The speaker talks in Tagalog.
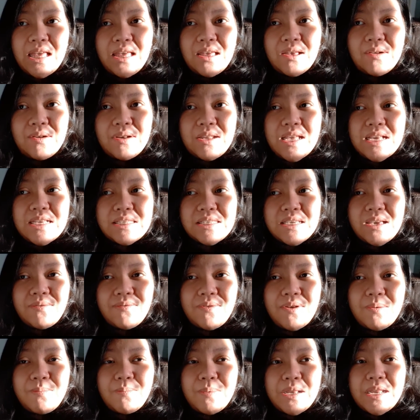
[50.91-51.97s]
Yung
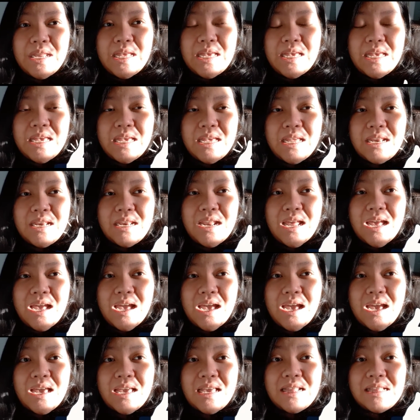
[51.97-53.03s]
Nescafe pa din
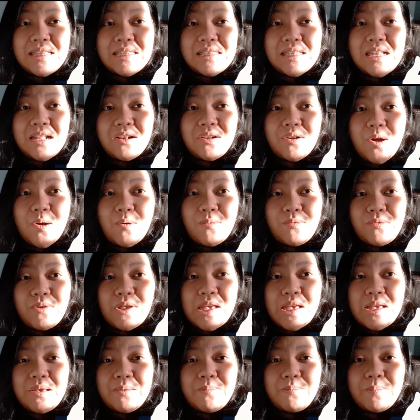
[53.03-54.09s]
na instant
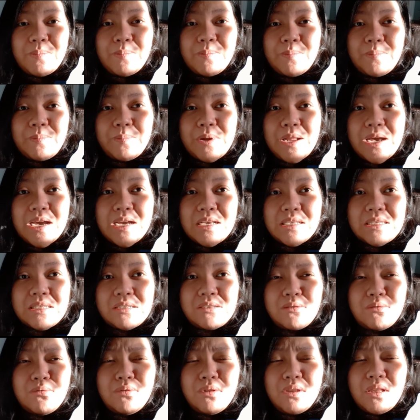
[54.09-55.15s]
coffee
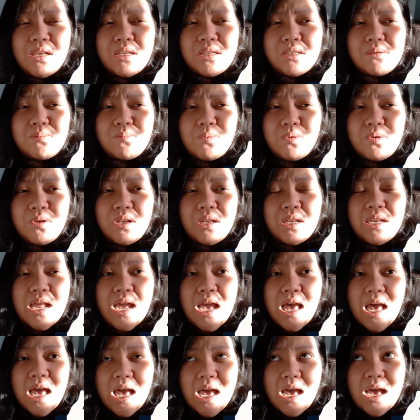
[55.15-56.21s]
plus 2 teaspoon
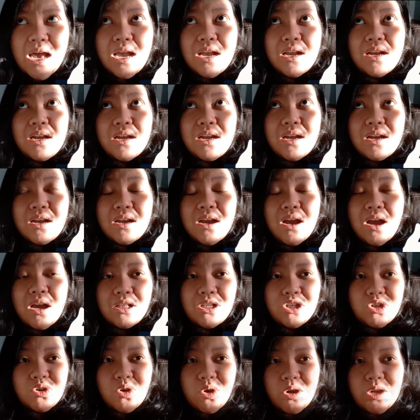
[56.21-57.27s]
ng
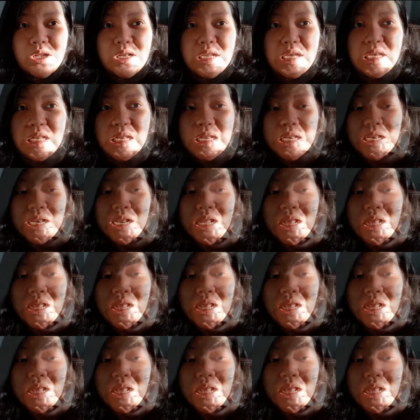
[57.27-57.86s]
hot chocolate